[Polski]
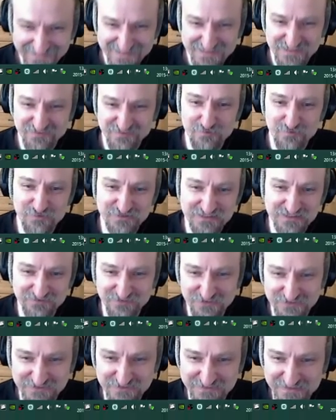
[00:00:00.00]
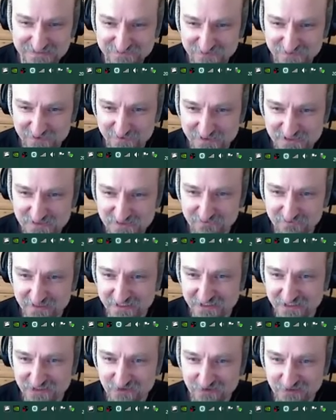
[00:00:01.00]
Nowa płyta wykonana jest w formacie
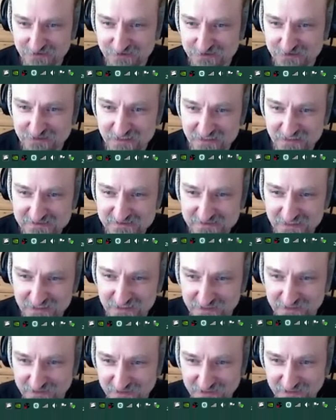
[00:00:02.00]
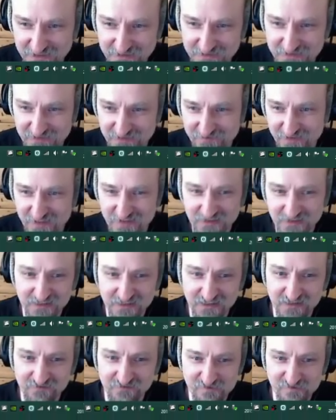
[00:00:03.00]
Micro ATX, a na jej
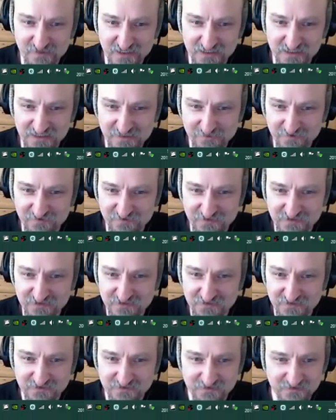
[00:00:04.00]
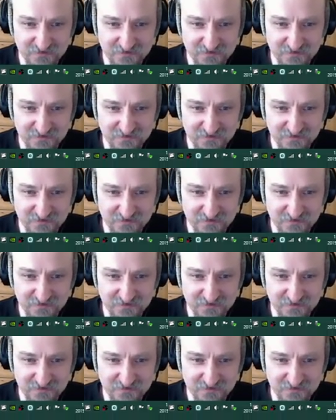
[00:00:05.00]
niewielkie wymiary nie powinny